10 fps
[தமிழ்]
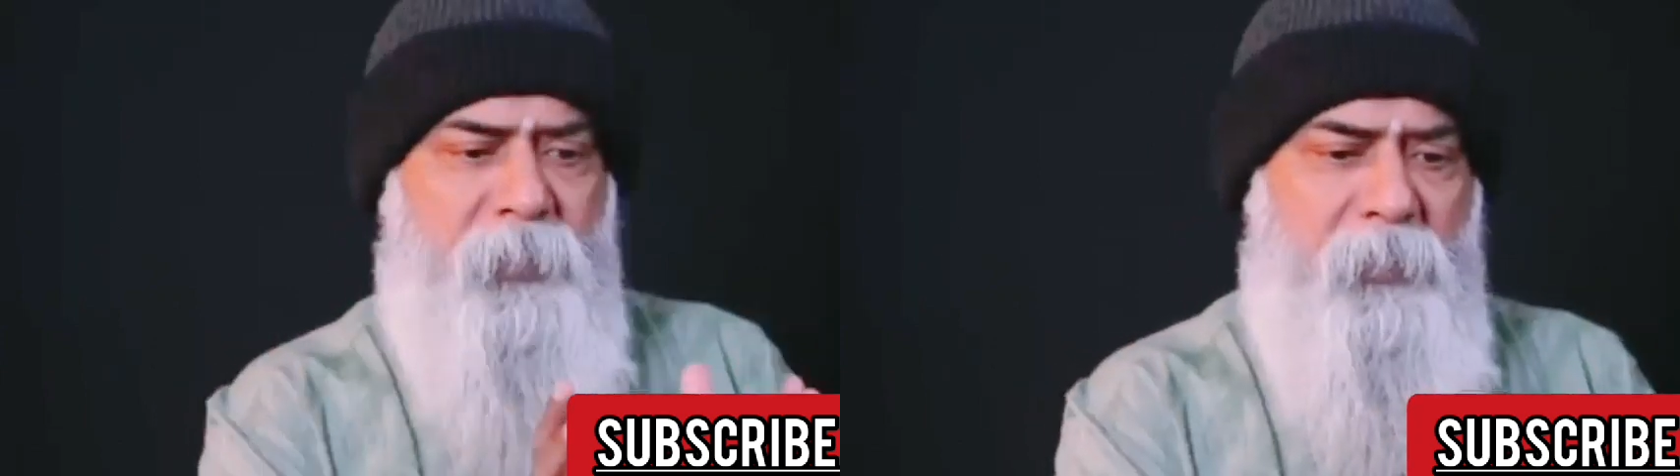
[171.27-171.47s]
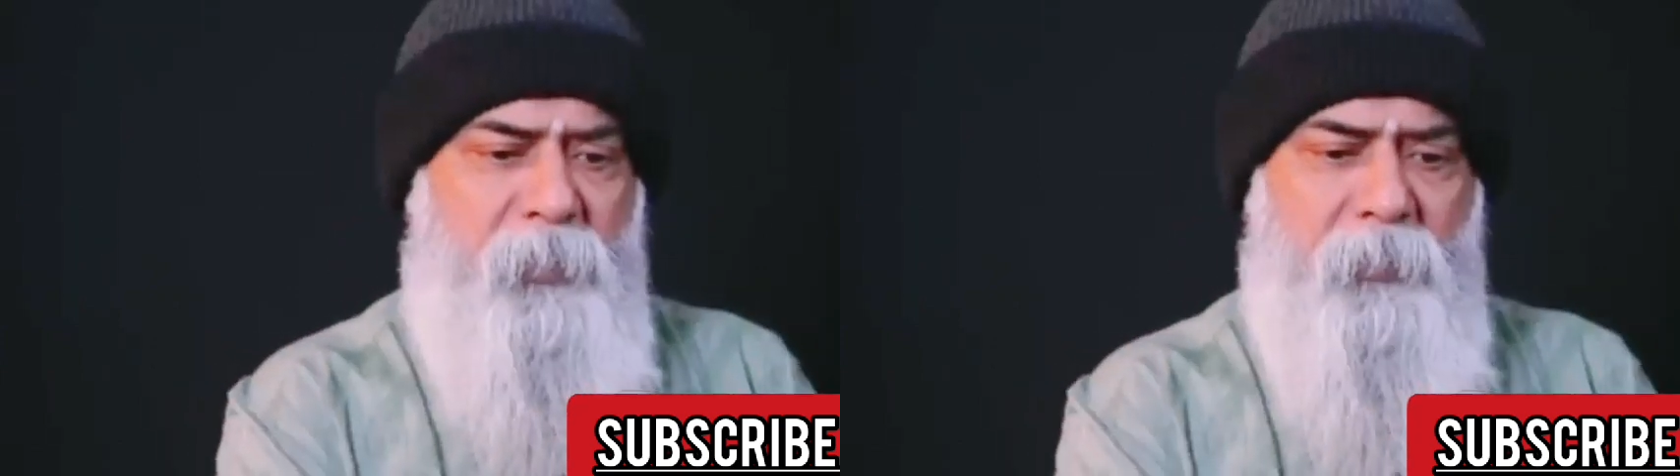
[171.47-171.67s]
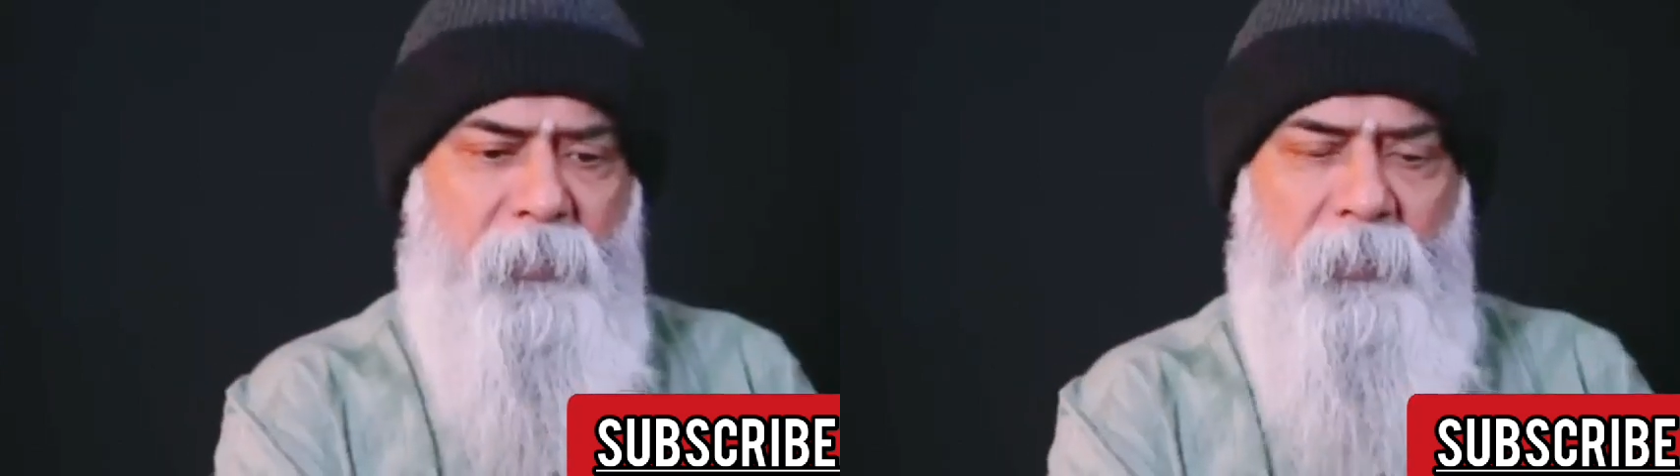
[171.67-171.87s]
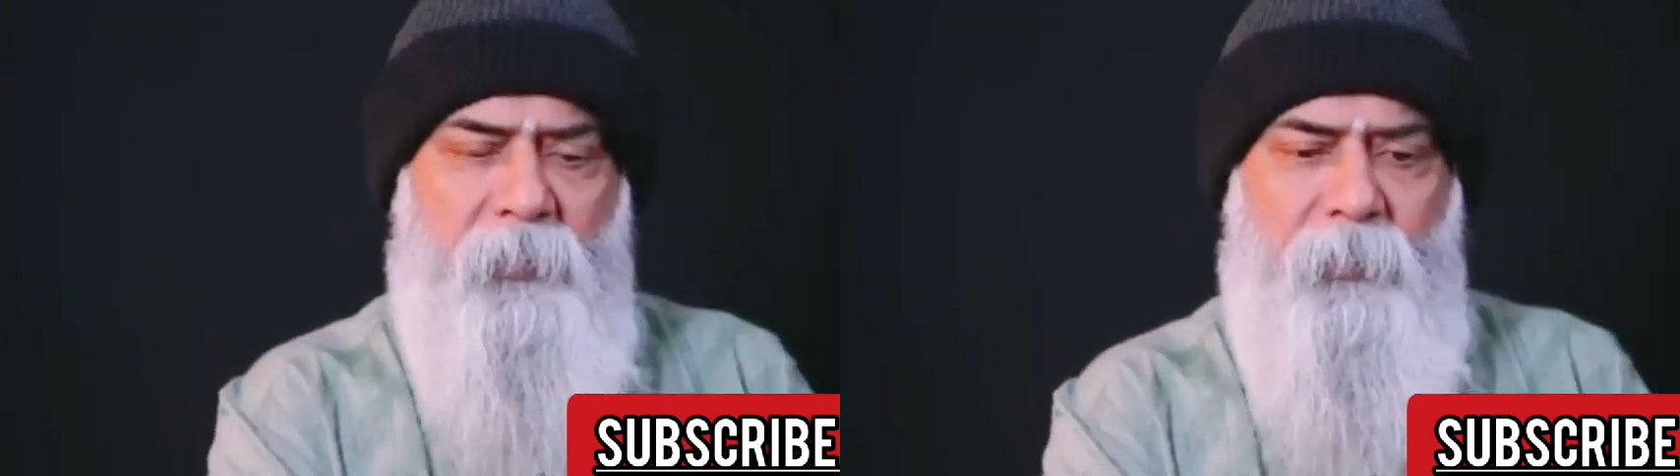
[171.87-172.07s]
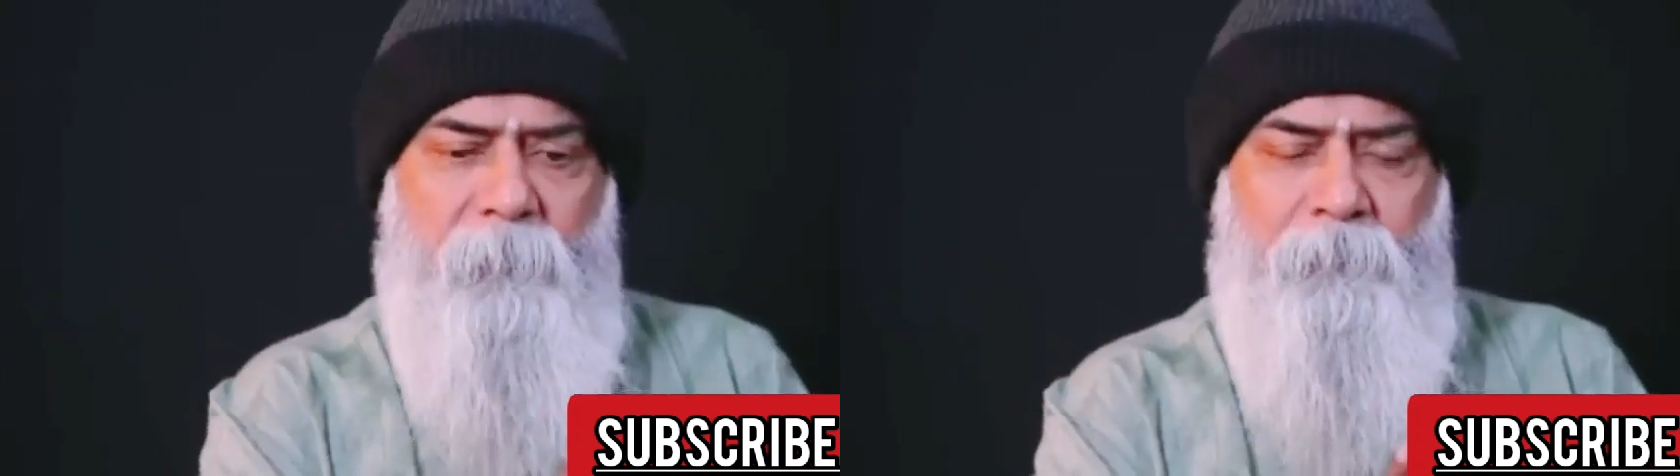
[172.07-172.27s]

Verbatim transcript: ஸ்டேட் இருக்குது